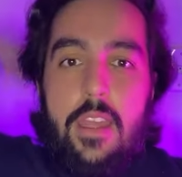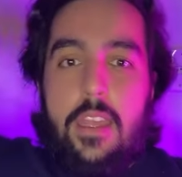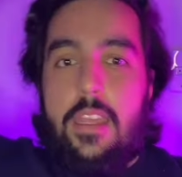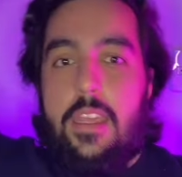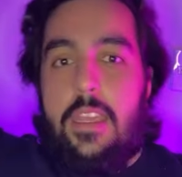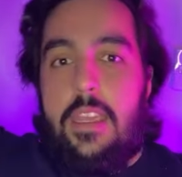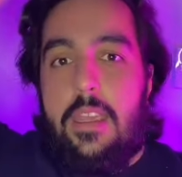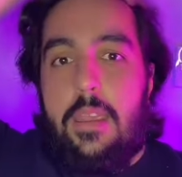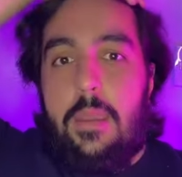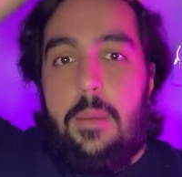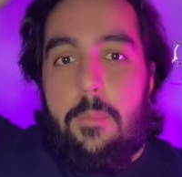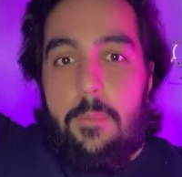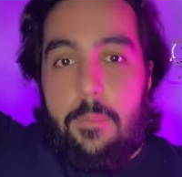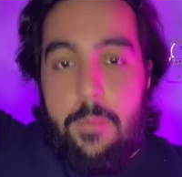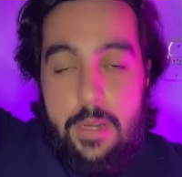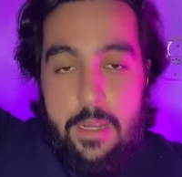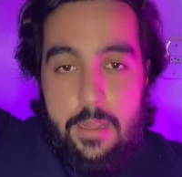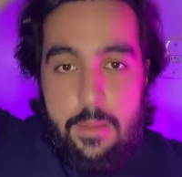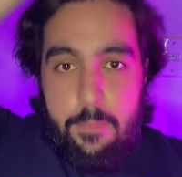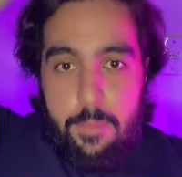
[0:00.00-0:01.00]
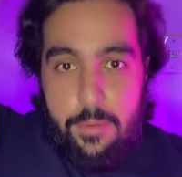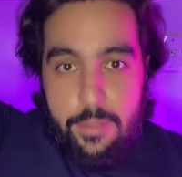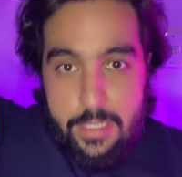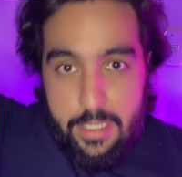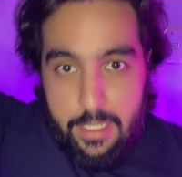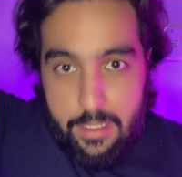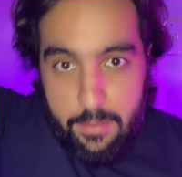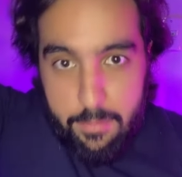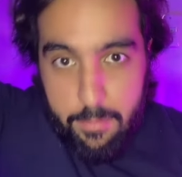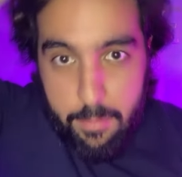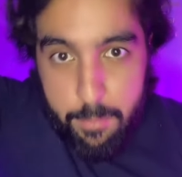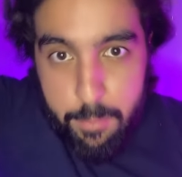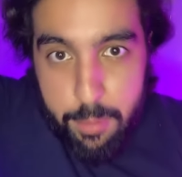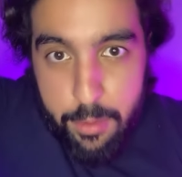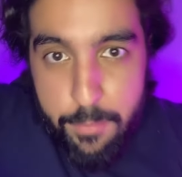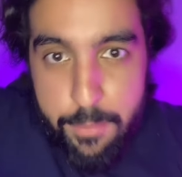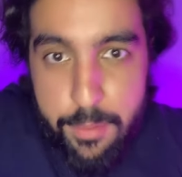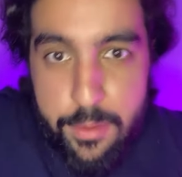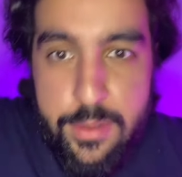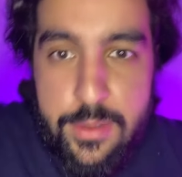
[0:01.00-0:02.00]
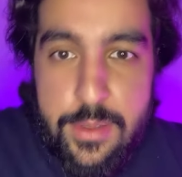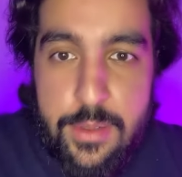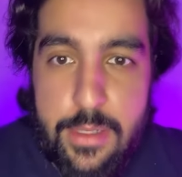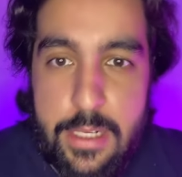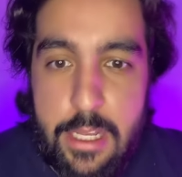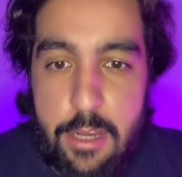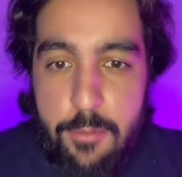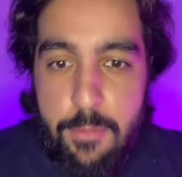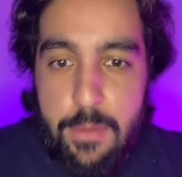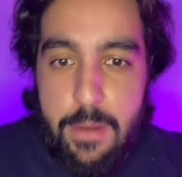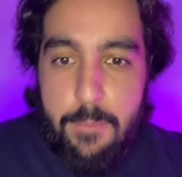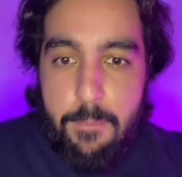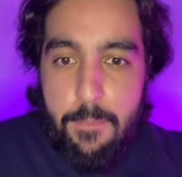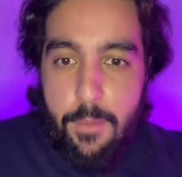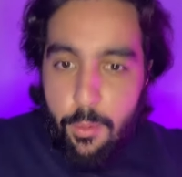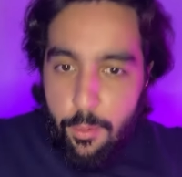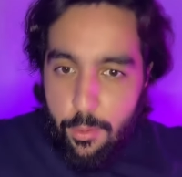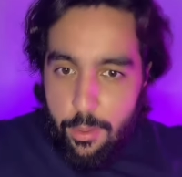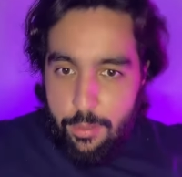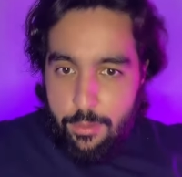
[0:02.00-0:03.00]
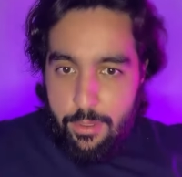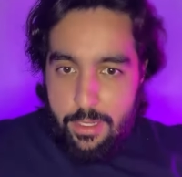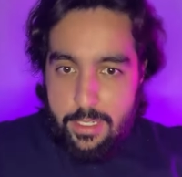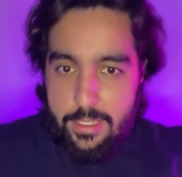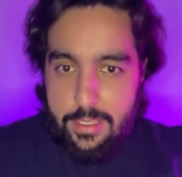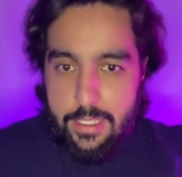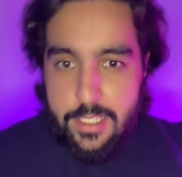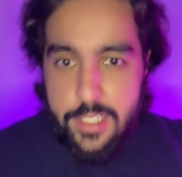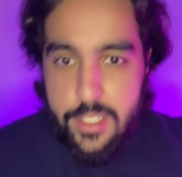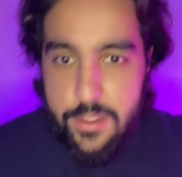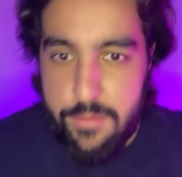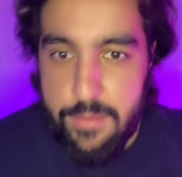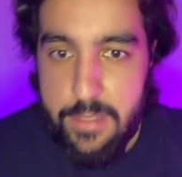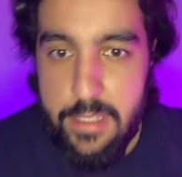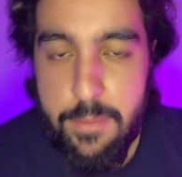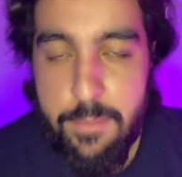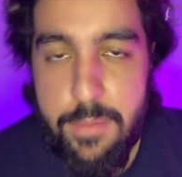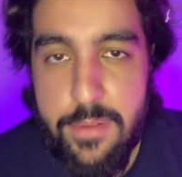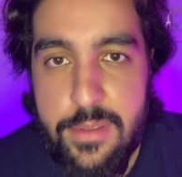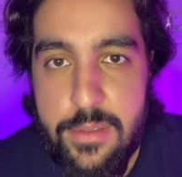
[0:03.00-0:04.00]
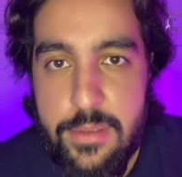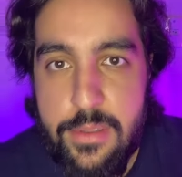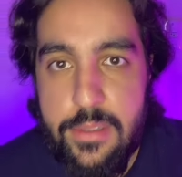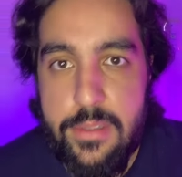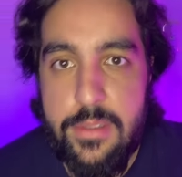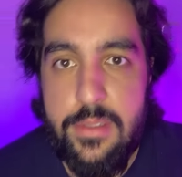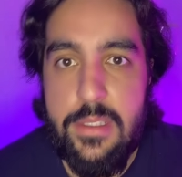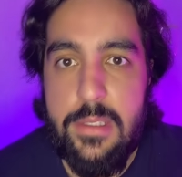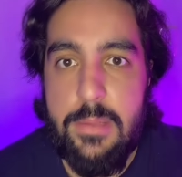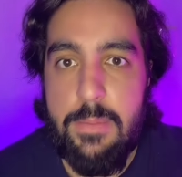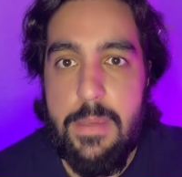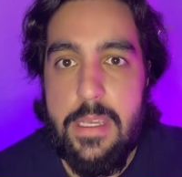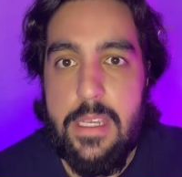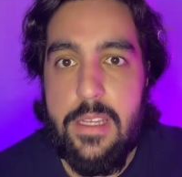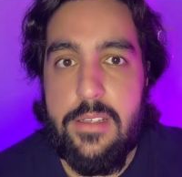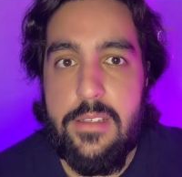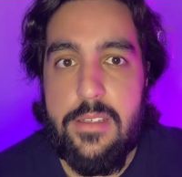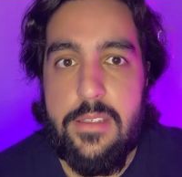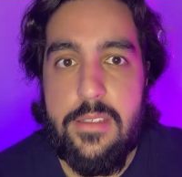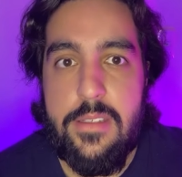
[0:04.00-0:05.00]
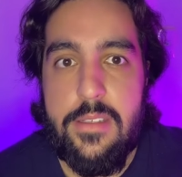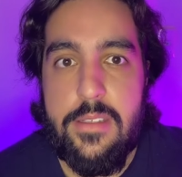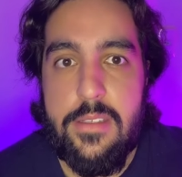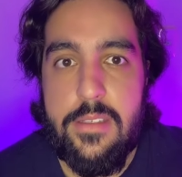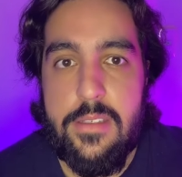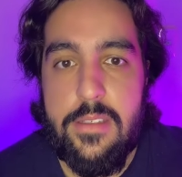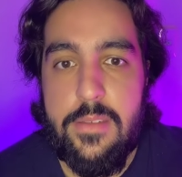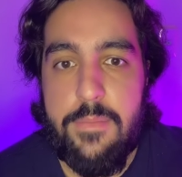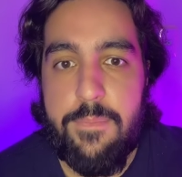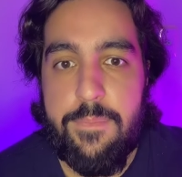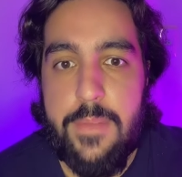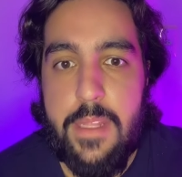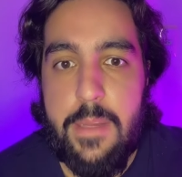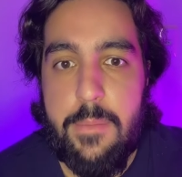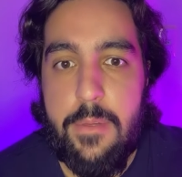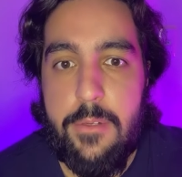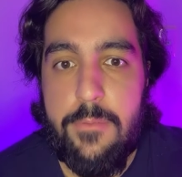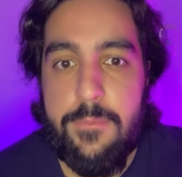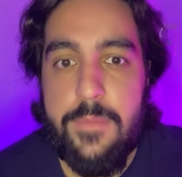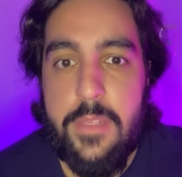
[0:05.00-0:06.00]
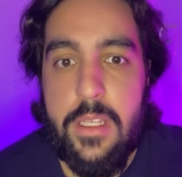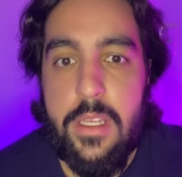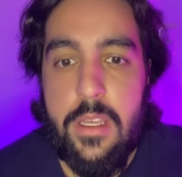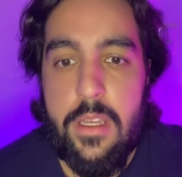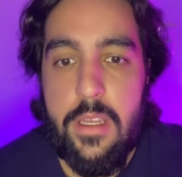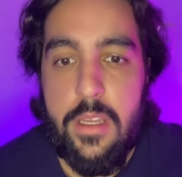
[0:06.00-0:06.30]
e para poder proporcionar uma boa qualidade de vida para os nossos pets, tá bom?